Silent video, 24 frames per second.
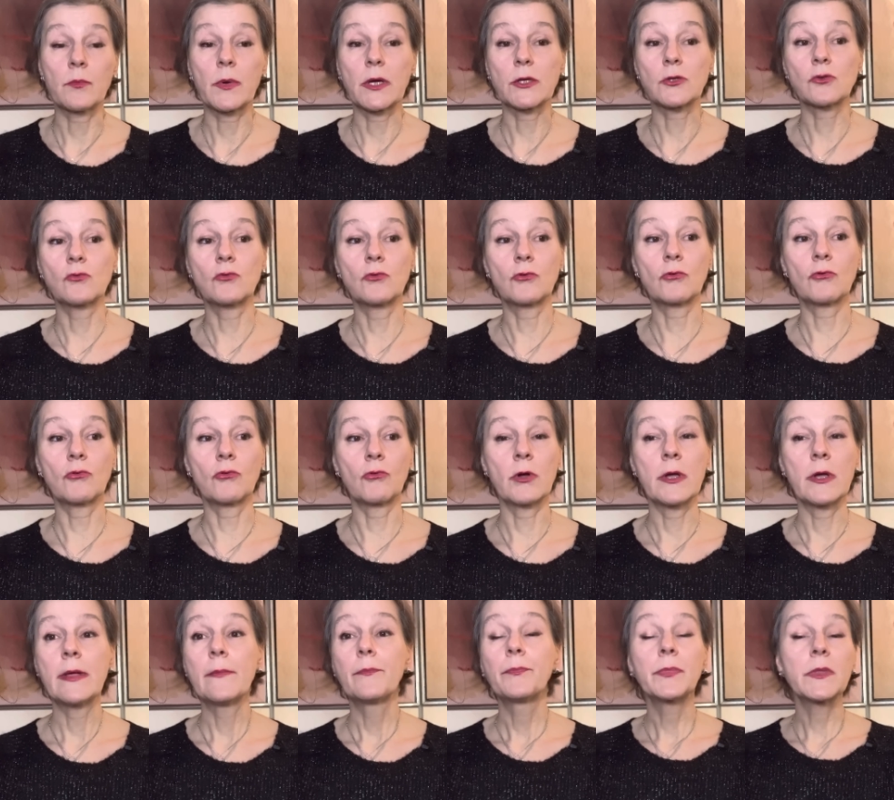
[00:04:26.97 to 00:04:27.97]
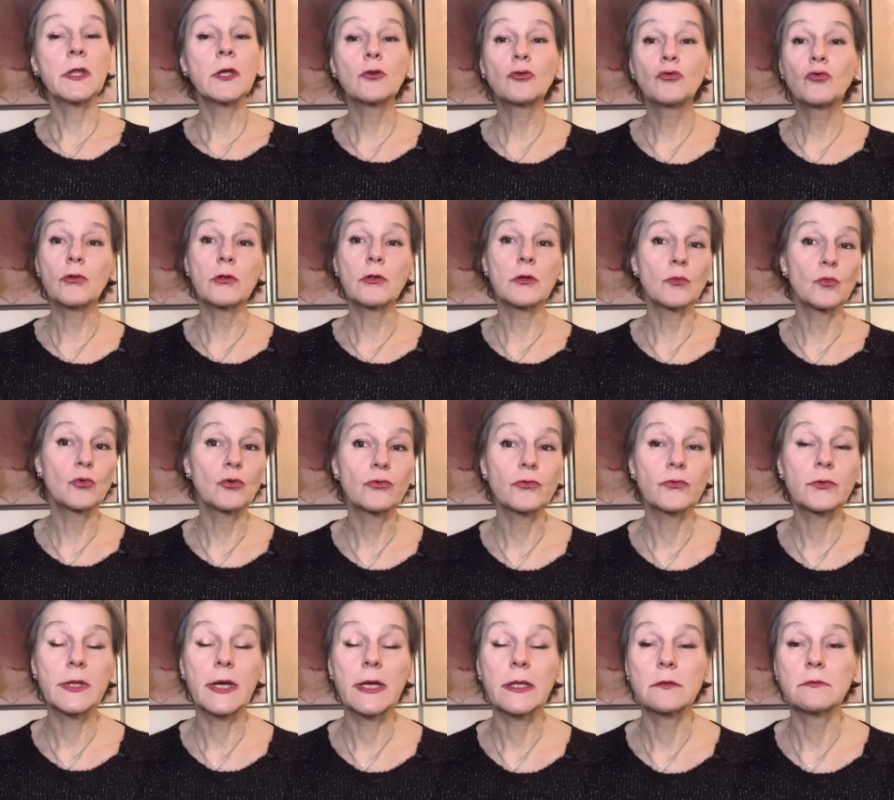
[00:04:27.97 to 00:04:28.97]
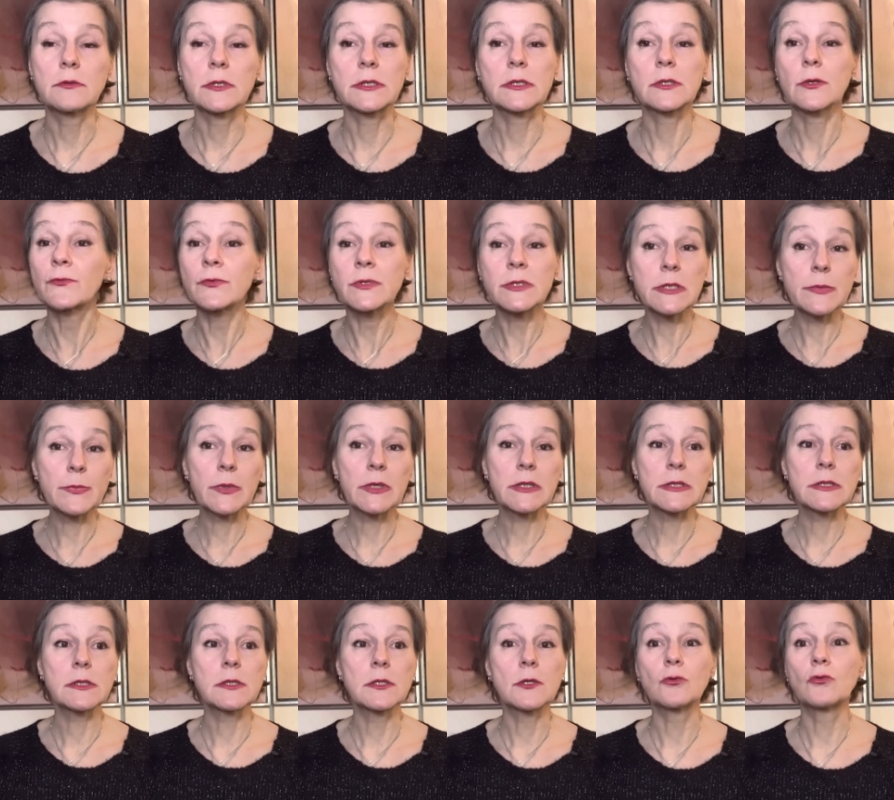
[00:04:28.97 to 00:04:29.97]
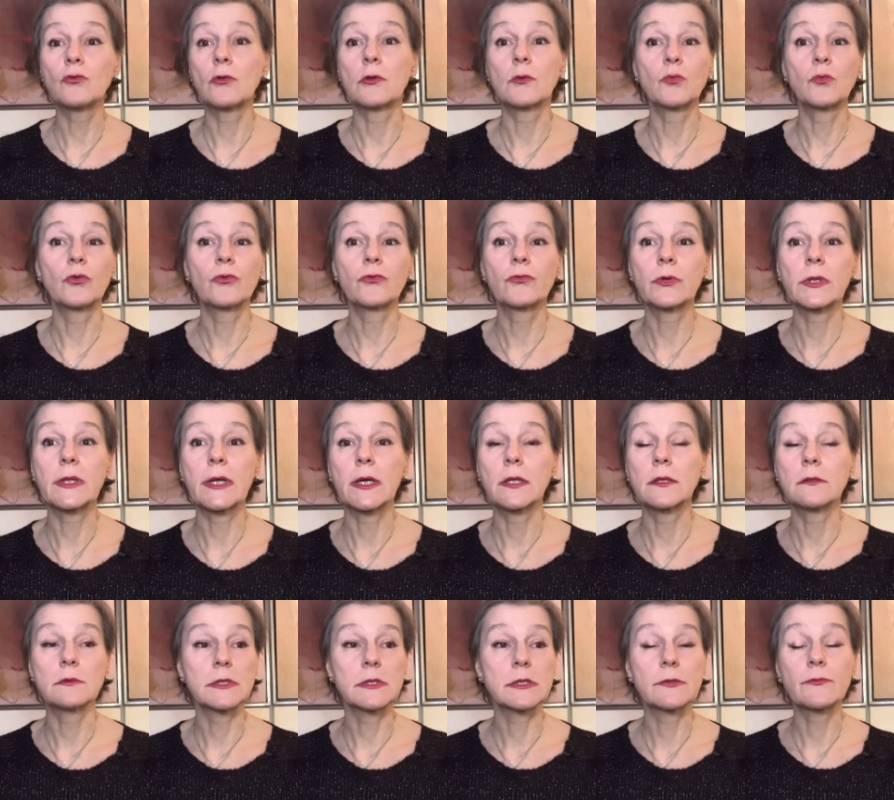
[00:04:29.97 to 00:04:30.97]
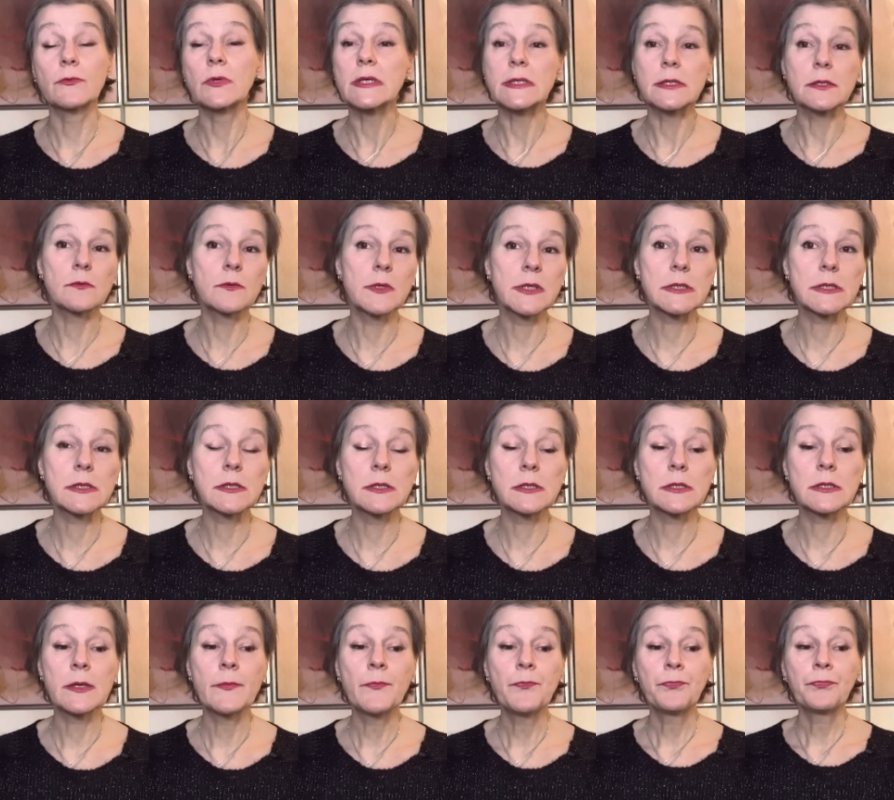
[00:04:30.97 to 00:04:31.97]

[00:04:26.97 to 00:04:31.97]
поскольку никто не будет вкладывать в зыбкость, никто не будет вкладывать в неизвестность.